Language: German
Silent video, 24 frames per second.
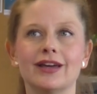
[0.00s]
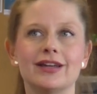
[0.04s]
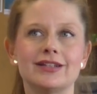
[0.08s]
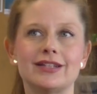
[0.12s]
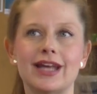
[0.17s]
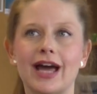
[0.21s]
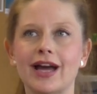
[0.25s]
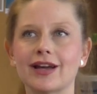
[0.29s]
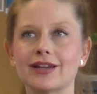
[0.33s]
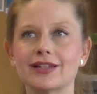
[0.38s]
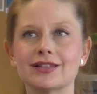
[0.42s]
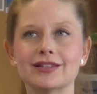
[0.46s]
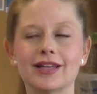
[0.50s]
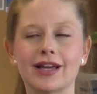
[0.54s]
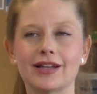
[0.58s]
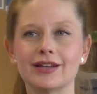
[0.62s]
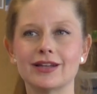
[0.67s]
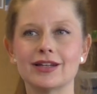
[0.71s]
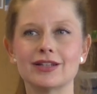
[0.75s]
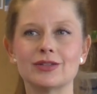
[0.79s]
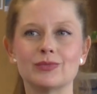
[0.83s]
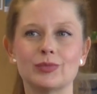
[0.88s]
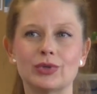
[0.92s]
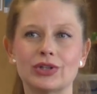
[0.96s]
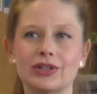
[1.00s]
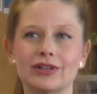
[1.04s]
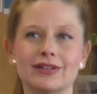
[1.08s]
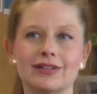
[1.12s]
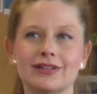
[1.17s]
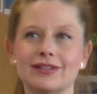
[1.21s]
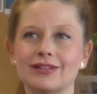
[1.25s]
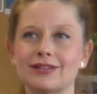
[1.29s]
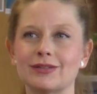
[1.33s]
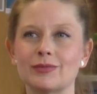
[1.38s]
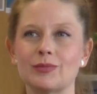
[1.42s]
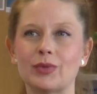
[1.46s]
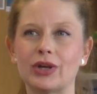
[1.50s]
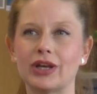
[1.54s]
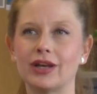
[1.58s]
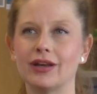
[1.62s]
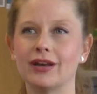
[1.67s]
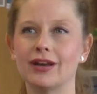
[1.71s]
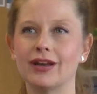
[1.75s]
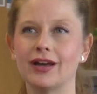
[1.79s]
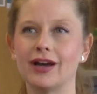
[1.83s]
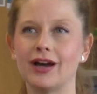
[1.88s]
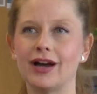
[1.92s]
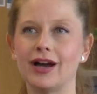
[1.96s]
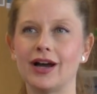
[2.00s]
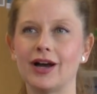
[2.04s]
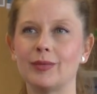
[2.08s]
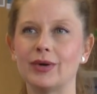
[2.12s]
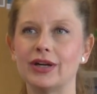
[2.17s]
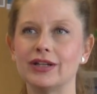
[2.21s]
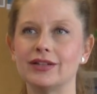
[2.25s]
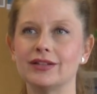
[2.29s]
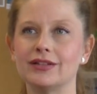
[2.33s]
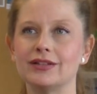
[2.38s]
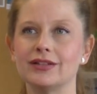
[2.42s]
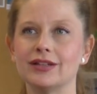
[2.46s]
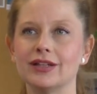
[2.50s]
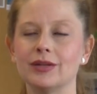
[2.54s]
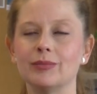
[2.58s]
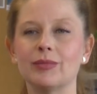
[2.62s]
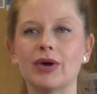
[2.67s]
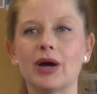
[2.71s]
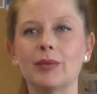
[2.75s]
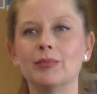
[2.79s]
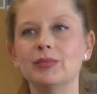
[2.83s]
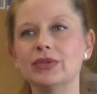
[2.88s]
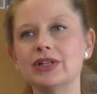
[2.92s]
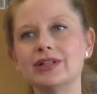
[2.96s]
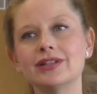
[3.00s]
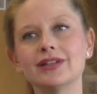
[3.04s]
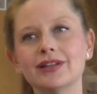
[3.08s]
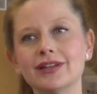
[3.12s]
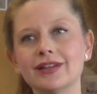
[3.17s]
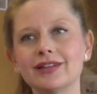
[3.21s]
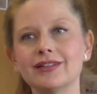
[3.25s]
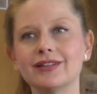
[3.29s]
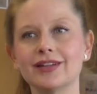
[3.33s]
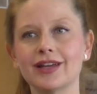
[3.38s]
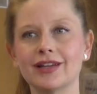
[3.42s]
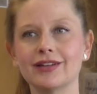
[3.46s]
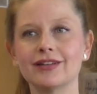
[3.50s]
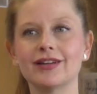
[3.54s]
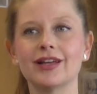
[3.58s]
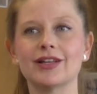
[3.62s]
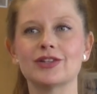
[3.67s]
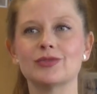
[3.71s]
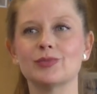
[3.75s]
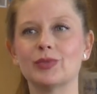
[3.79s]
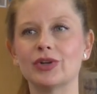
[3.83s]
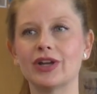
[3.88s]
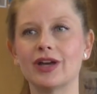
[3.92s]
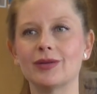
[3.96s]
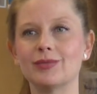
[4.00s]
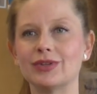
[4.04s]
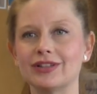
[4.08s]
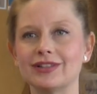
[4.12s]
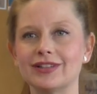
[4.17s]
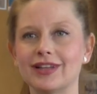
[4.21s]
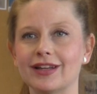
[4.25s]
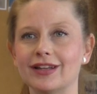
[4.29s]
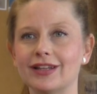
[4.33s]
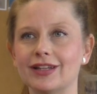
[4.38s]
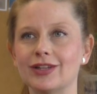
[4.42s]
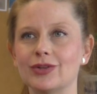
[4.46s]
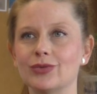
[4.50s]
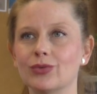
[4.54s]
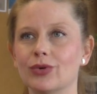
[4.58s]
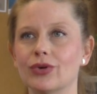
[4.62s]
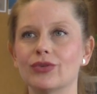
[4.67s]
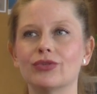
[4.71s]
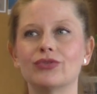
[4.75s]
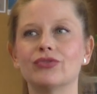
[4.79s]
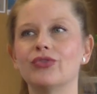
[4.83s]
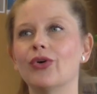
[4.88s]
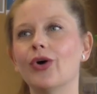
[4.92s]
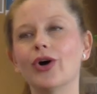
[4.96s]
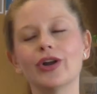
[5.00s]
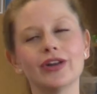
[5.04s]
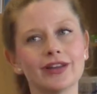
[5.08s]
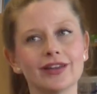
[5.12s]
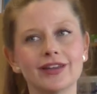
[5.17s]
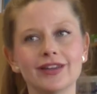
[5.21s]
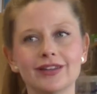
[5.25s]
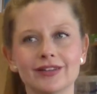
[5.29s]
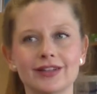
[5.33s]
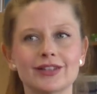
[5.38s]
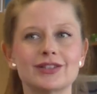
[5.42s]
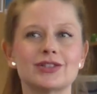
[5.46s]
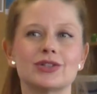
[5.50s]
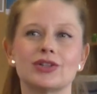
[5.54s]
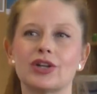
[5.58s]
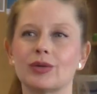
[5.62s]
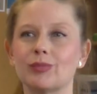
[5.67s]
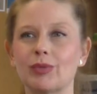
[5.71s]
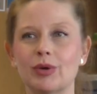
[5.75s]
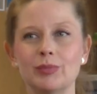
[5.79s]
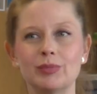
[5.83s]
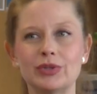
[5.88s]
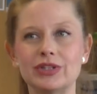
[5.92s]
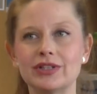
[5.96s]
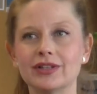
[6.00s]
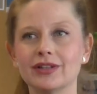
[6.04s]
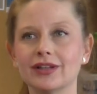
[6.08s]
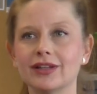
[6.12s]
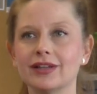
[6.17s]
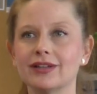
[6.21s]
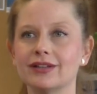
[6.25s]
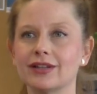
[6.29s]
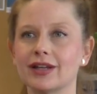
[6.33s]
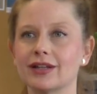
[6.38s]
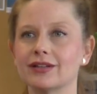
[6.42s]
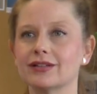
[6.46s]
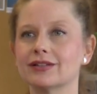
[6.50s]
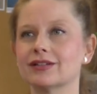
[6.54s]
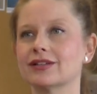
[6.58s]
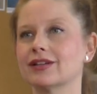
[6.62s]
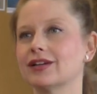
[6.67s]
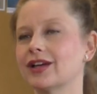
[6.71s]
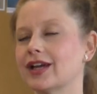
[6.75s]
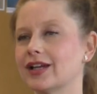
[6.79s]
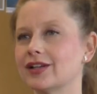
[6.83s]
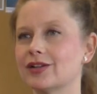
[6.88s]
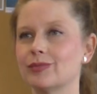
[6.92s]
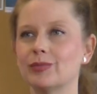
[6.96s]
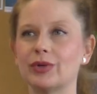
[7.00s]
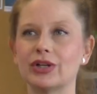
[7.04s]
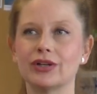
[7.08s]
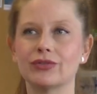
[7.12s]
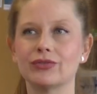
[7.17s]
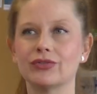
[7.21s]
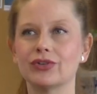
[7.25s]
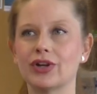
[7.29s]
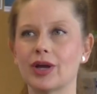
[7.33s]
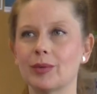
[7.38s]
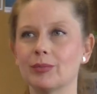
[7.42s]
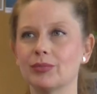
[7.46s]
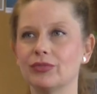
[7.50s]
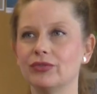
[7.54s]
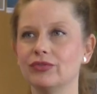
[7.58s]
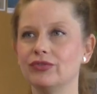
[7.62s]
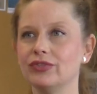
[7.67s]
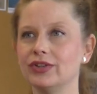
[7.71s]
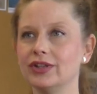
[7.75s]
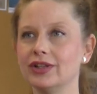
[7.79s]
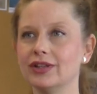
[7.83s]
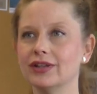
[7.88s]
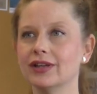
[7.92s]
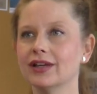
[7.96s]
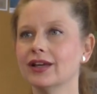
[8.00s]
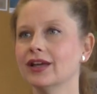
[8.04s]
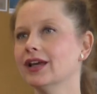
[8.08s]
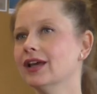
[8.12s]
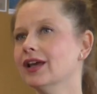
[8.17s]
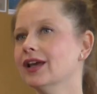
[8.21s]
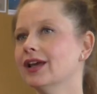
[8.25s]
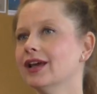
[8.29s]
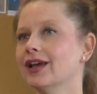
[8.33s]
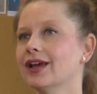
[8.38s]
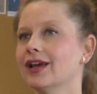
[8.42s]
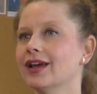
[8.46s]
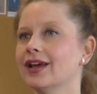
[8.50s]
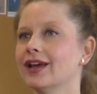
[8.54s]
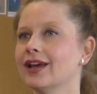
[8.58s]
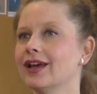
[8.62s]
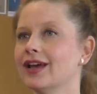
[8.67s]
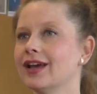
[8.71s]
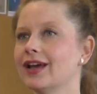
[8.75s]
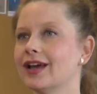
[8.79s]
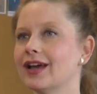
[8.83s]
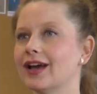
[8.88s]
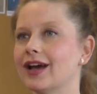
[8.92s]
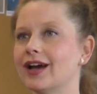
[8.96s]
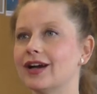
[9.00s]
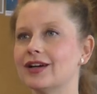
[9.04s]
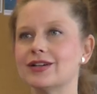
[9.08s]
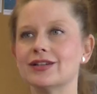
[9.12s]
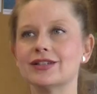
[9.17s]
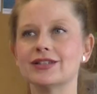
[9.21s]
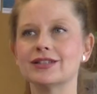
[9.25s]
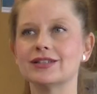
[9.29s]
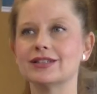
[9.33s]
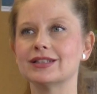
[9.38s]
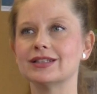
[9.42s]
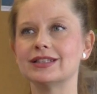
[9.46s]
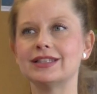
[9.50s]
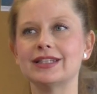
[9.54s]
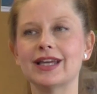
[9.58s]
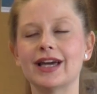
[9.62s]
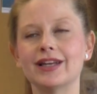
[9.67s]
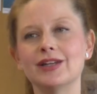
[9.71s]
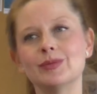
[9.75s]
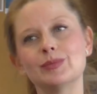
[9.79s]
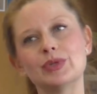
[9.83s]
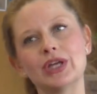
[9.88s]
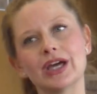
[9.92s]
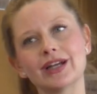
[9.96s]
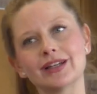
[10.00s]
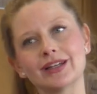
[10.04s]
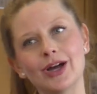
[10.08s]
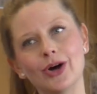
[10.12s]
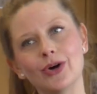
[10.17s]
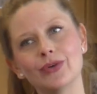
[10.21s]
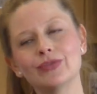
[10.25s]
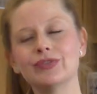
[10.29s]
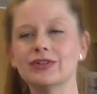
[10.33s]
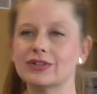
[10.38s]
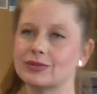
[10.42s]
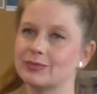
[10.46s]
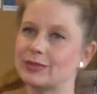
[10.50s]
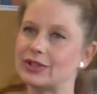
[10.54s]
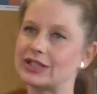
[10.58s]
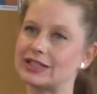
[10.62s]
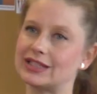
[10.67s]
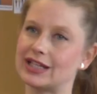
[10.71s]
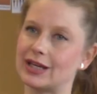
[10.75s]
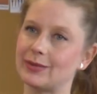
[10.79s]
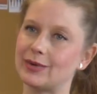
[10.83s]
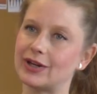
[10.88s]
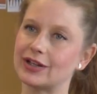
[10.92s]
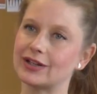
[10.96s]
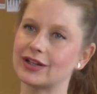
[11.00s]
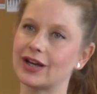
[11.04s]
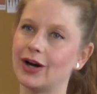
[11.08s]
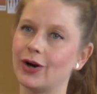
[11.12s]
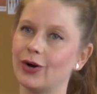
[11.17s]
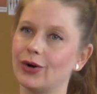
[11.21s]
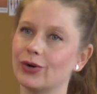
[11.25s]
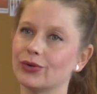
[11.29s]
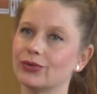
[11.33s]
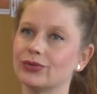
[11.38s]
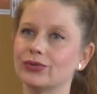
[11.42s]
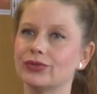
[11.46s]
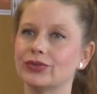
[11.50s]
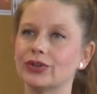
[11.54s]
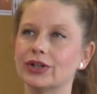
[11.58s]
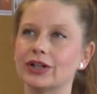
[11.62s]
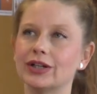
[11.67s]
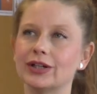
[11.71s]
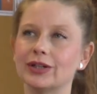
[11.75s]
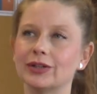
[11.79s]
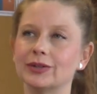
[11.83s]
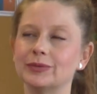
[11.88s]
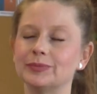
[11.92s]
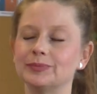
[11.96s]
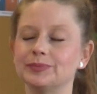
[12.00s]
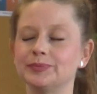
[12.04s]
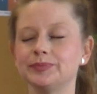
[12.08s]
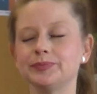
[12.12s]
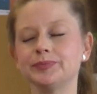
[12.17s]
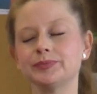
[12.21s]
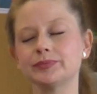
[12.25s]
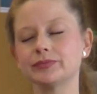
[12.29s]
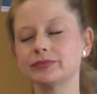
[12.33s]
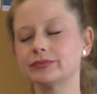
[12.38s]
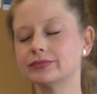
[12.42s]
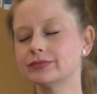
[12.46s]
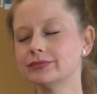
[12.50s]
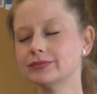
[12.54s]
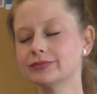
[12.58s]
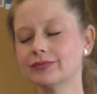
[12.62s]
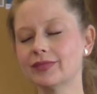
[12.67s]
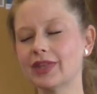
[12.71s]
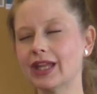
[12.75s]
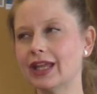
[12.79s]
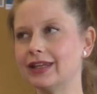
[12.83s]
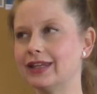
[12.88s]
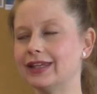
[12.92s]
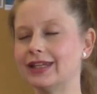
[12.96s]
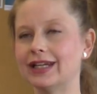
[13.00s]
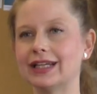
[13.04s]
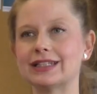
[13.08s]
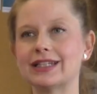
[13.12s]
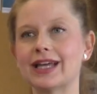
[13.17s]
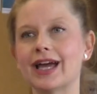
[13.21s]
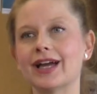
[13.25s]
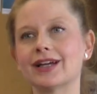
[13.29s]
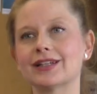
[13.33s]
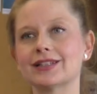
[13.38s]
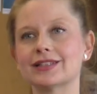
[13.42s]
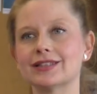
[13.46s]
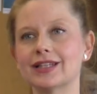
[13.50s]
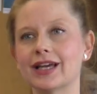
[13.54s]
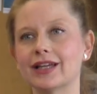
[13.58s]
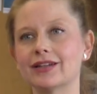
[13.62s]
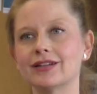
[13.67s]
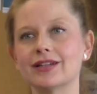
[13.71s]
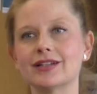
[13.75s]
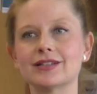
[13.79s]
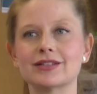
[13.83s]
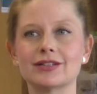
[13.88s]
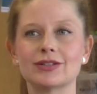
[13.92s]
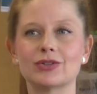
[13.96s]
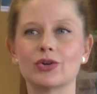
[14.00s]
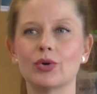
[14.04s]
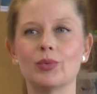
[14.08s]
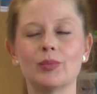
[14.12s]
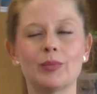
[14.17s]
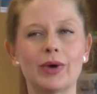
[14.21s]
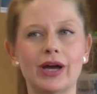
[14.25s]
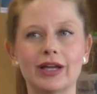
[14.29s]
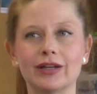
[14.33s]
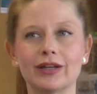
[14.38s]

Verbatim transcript: ein Tag ist anders, man, ist, man arbeitet immer mit den Kindern, also man arbeitet ja nicht nur vor den Kindern, sondern mal mit den Kindern. Es hängt immer davon ab, wie äh, sind die an dem Tag drauf, wie ist man selber drauf. Ähm, jeder Tag ist anders, es kommen immer